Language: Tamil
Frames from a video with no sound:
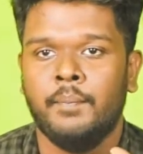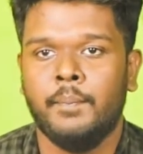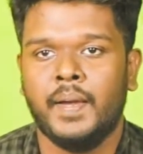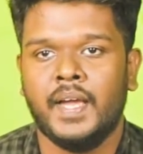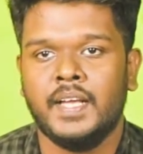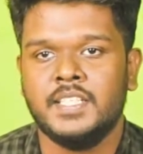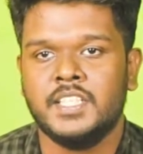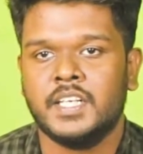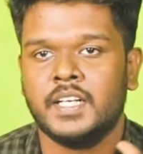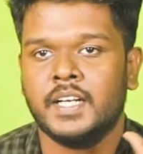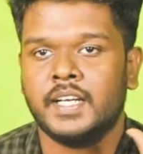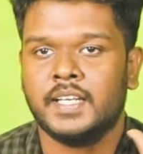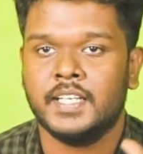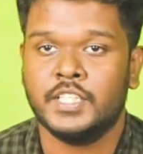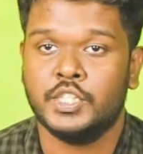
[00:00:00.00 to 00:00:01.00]
மேஜர்
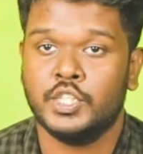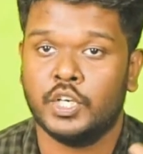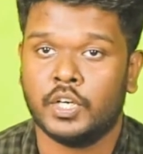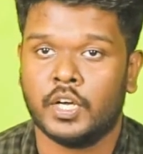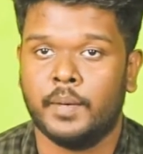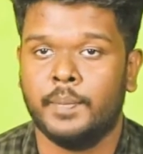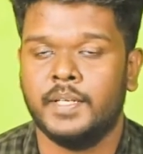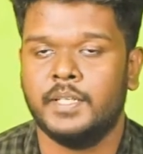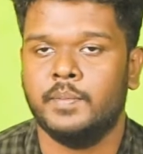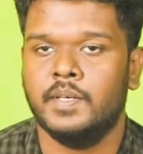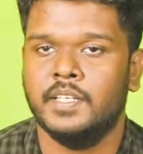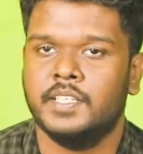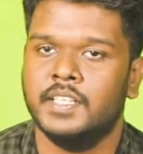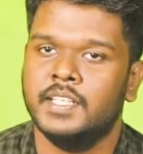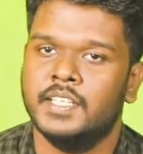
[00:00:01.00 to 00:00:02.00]
கிஸ்டோ
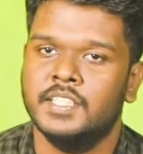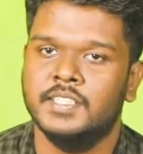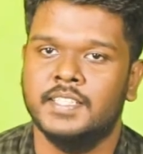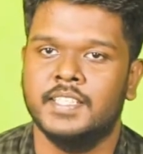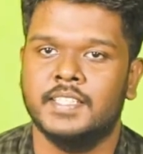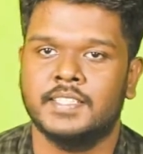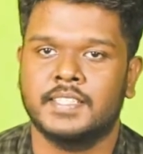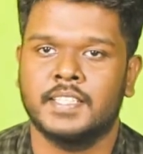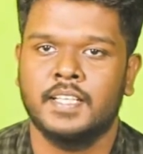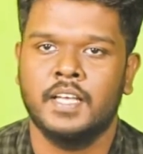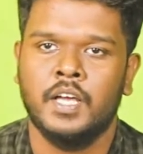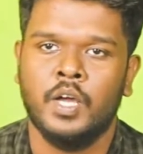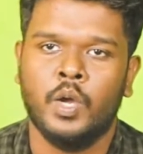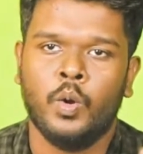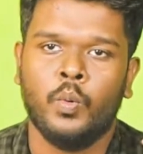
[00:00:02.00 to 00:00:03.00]
கம்பேட்டபிலிட்டி ஜீன்ஸ்
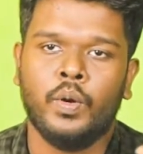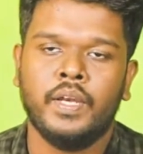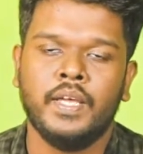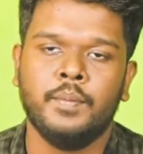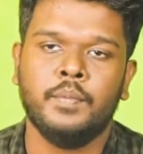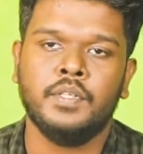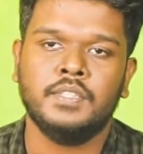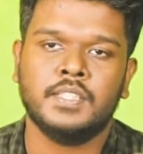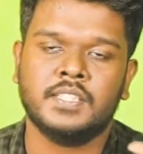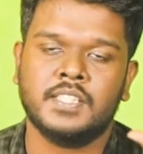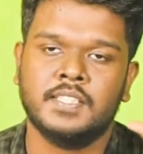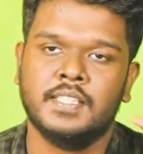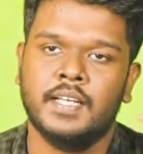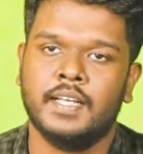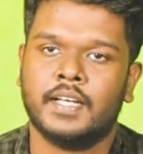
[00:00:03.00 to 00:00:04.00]
ஒரு இம்யூன்
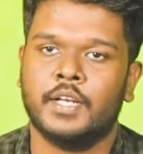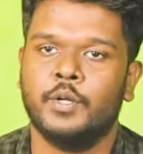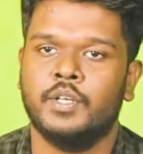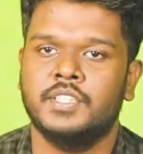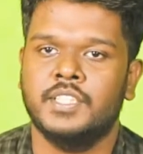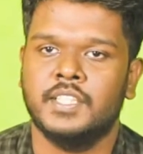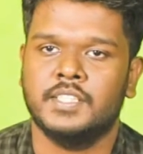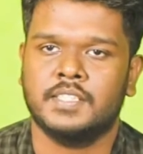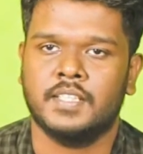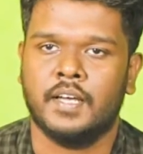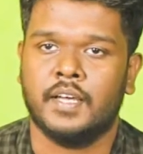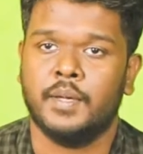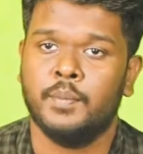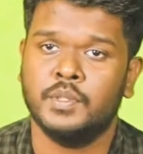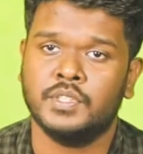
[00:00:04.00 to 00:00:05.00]
சிஸ்டத்தில் இருக்கிற ஒரு ஜீன்ஸ்
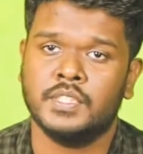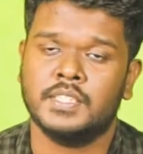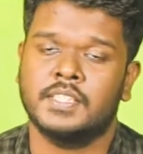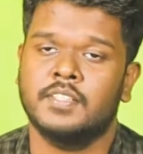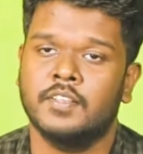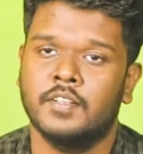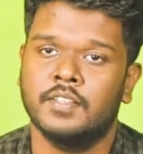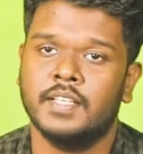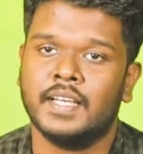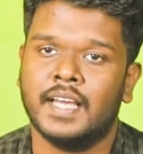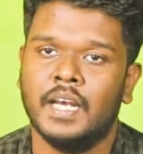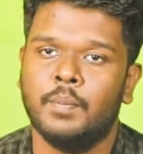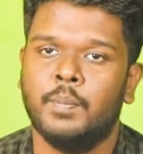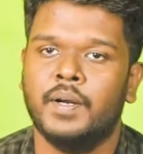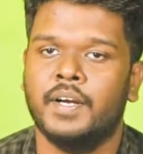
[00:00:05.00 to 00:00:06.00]
தான் இம்யூன் சிஸ்டத்தை வந்து
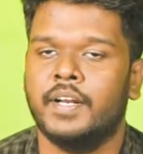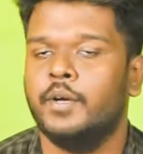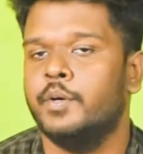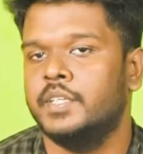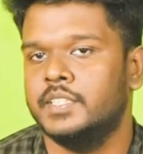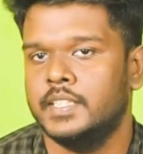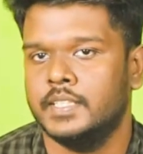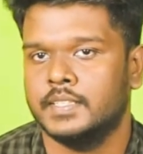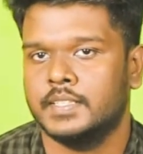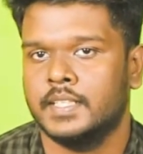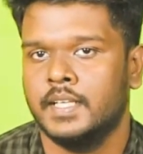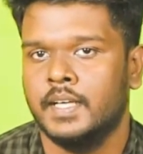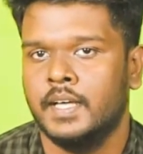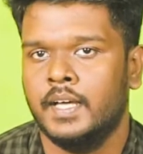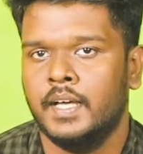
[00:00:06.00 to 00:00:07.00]
கில் பண்ணுற ஒரு ஜீன்ஸ்
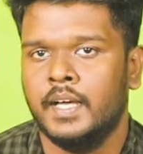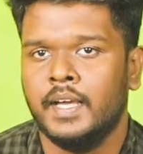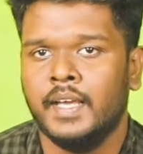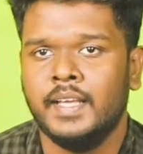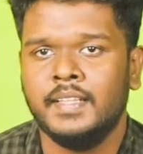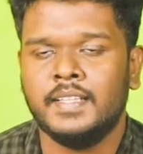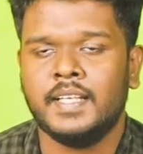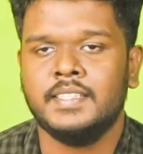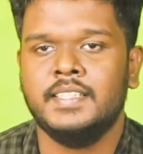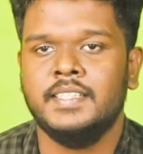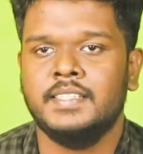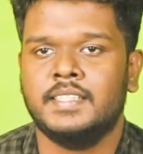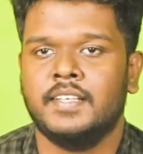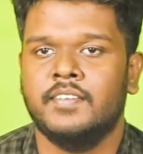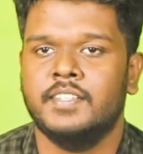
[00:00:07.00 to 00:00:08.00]
இந்த
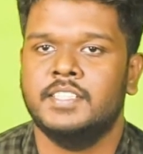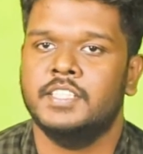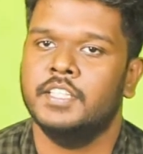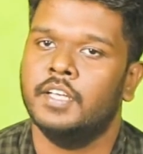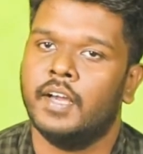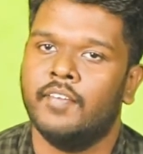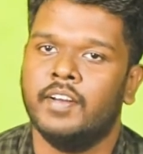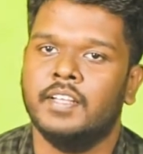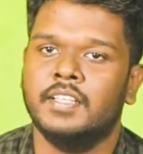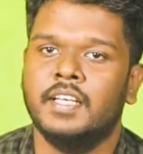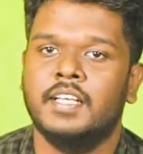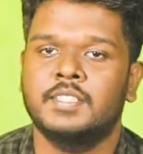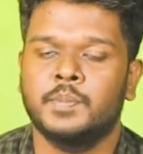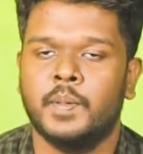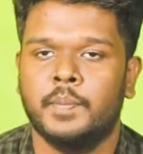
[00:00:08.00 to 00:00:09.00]
ஜீன்ஸை வச்சு அவர் அந்த
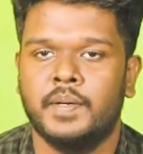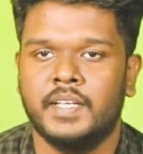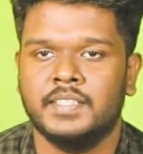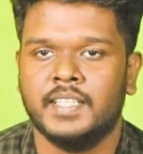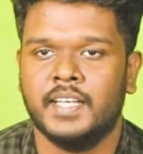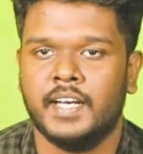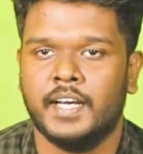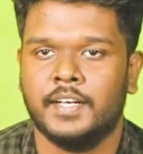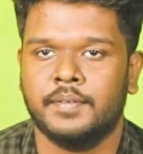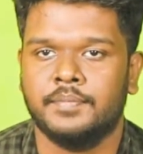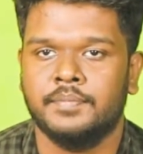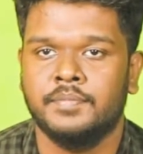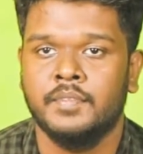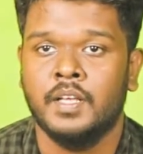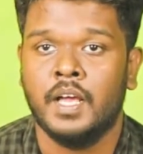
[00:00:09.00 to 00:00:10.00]
எக்ஸ்பெரிமெண்ட்டை செய்கிறாரு
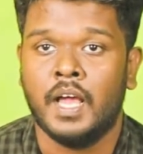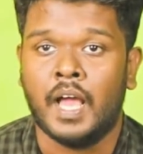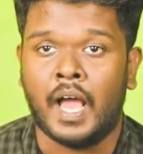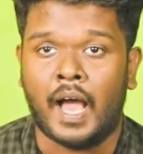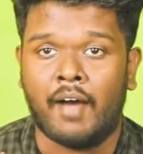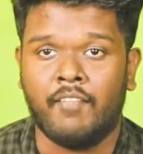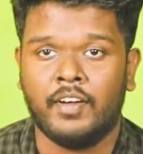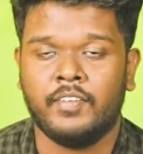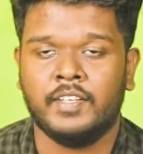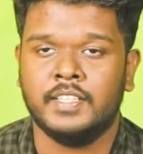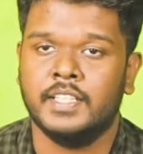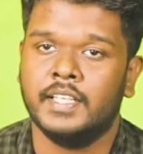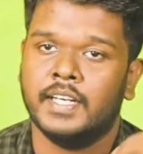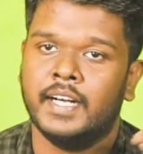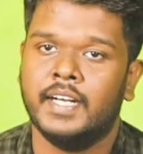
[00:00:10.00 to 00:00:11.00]
அவர்
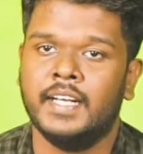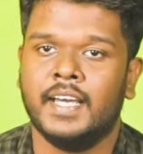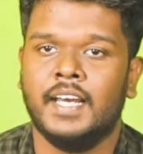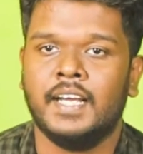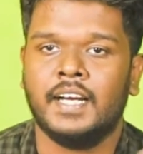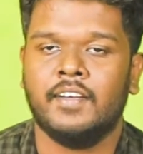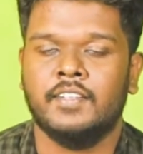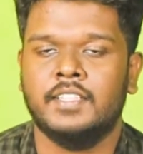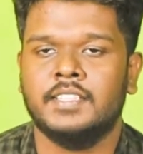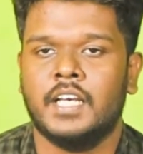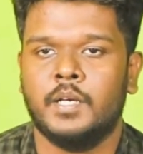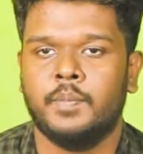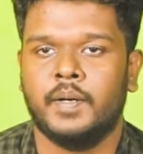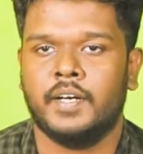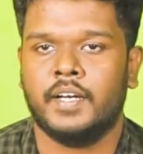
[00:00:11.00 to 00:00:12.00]
வந்து ரெண்டு எலிகளை வந்து
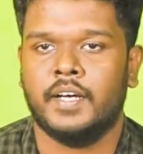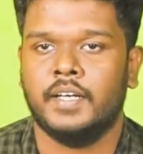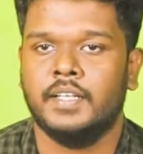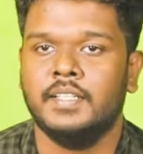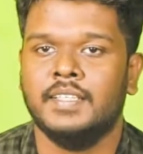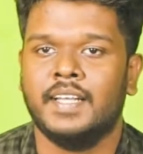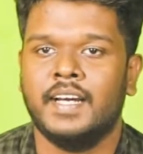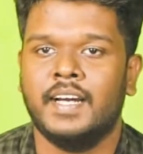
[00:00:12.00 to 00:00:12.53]
செலக்ட் பண்ணுறாரு இந்த